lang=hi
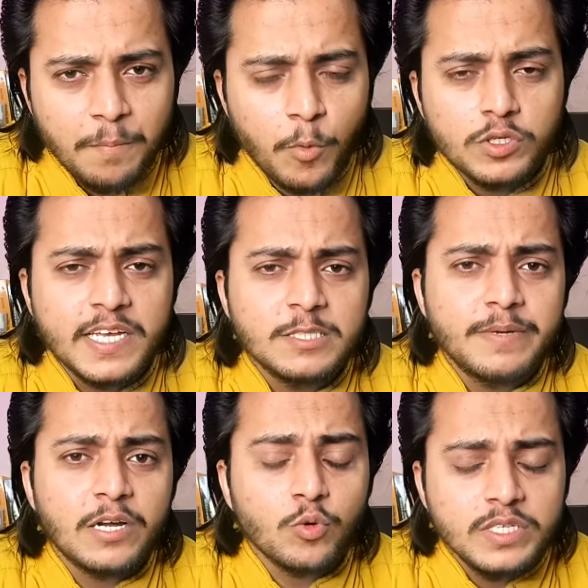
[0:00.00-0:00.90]
बहुत से
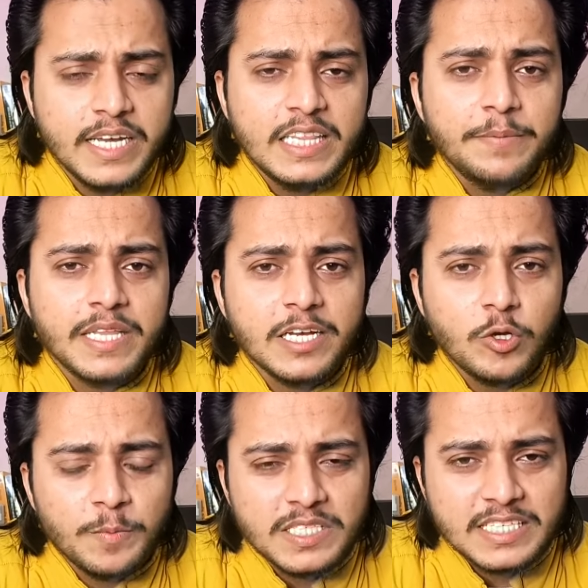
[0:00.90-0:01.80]
एस्पिरेंट को यही नहीं पता है कि
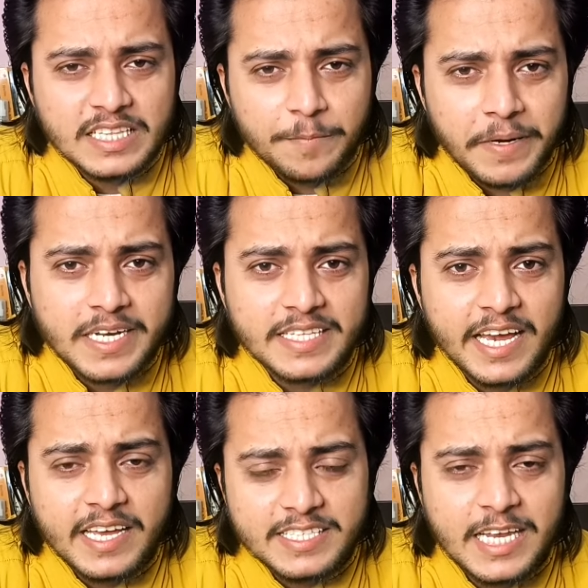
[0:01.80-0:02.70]
यूपीएससी के अंदर पैटर्न
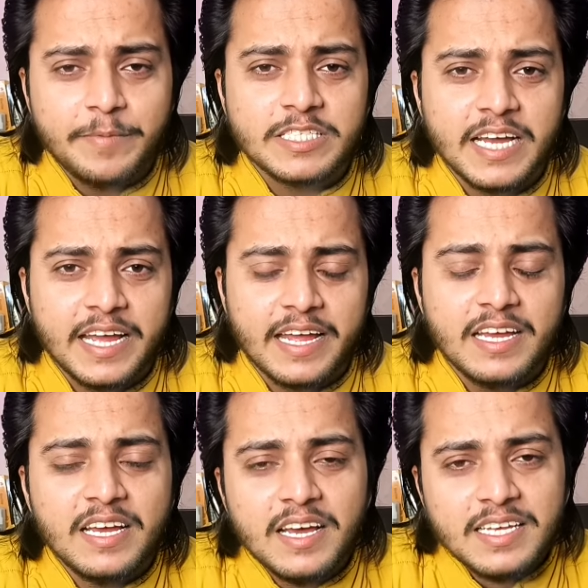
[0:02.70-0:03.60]
क्या है सिलेबस क्या है
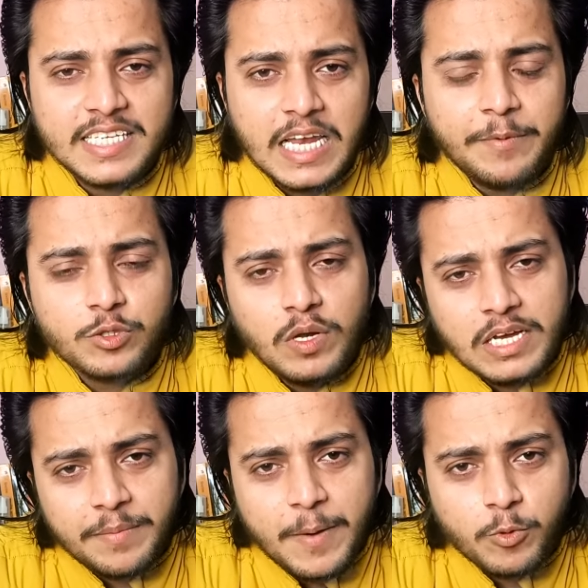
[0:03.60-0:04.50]
सिलेबस को
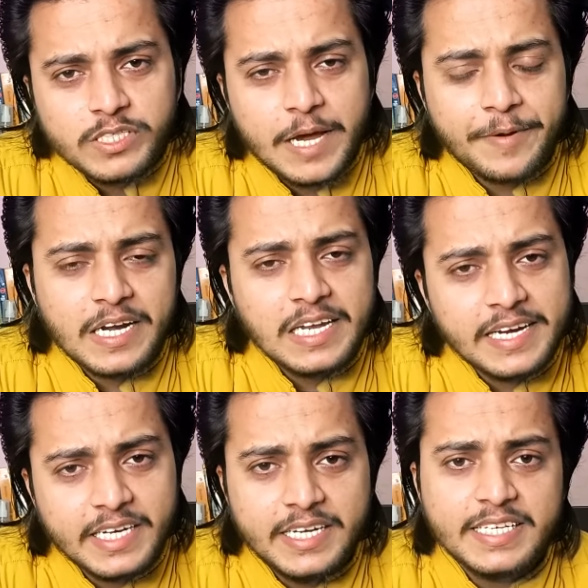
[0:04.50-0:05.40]
लेकर मैं आपको सेपरेटली
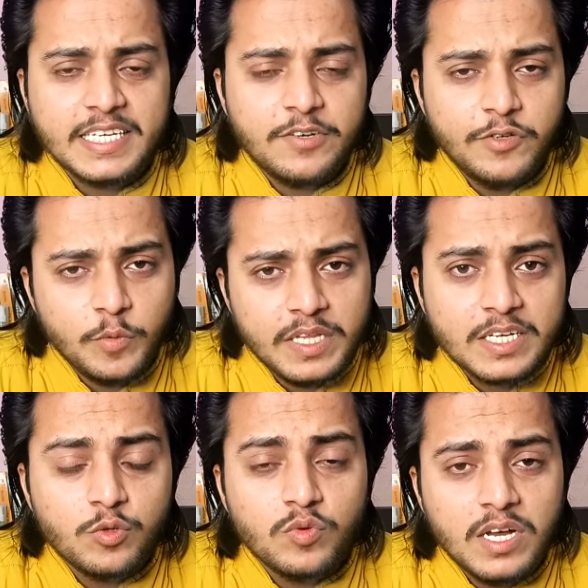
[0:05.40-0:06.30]
एक डेडिकेटेड वीडियो बना
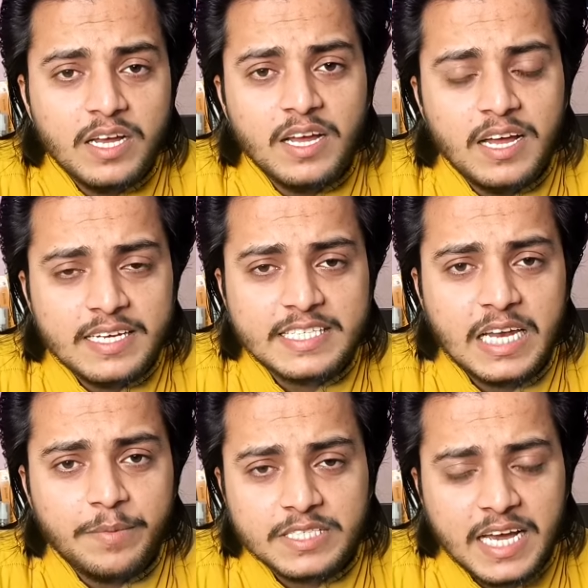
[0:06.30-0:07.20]
के दूंगा कि
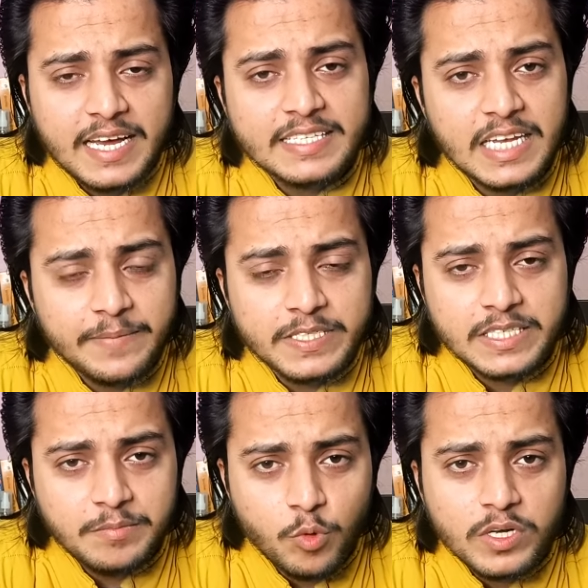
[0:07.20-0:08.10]
सिलेबस क्या है सिलेबस
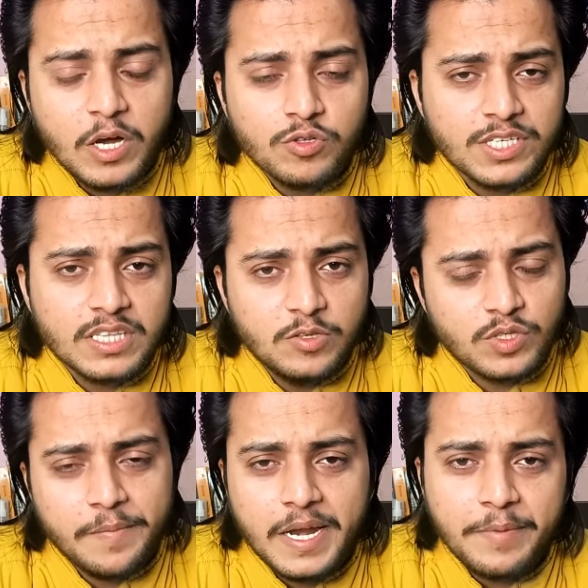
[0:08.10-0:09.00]
की बुक क्या हो सकती है
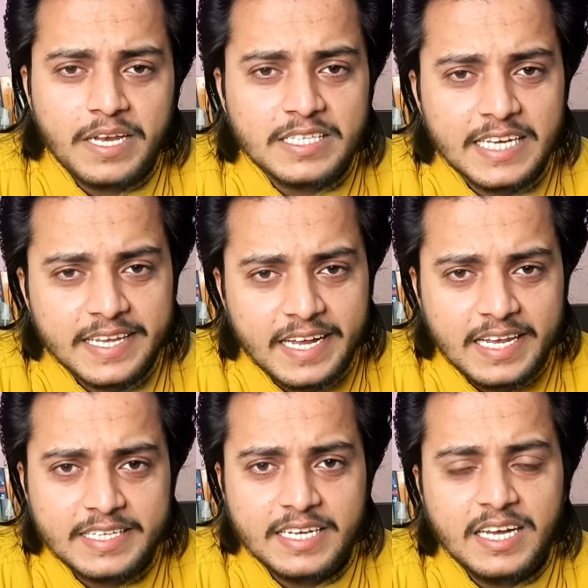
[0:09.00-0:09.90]
उसके बारे में अलग जानकारी
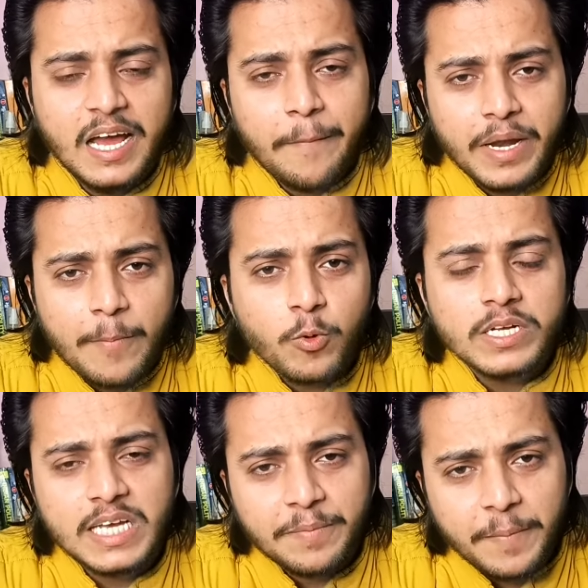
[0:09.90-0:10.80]
लेंगे पर आपको
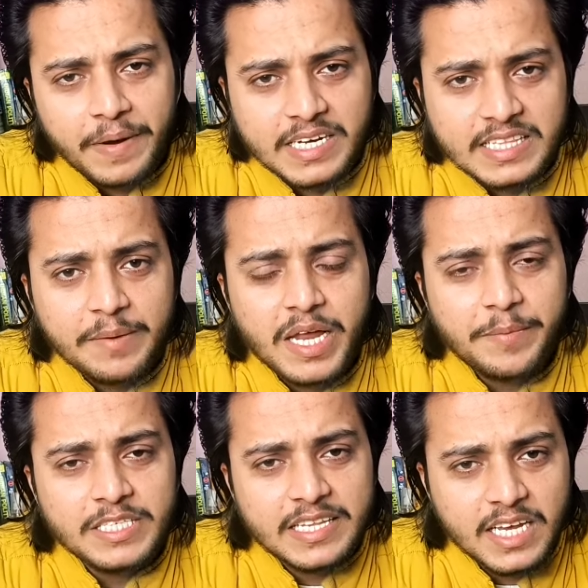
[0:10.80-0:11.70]
एग्जाम के पैटर्न के बारे
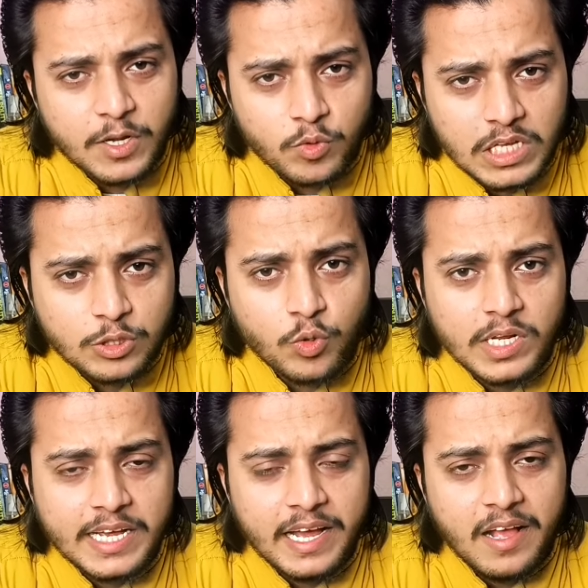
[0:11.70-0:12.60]
में जानकारी होना
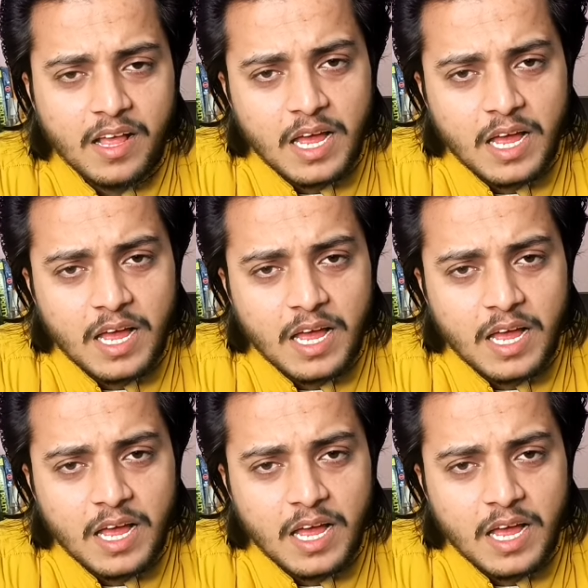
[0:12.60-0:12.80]
जरूरी है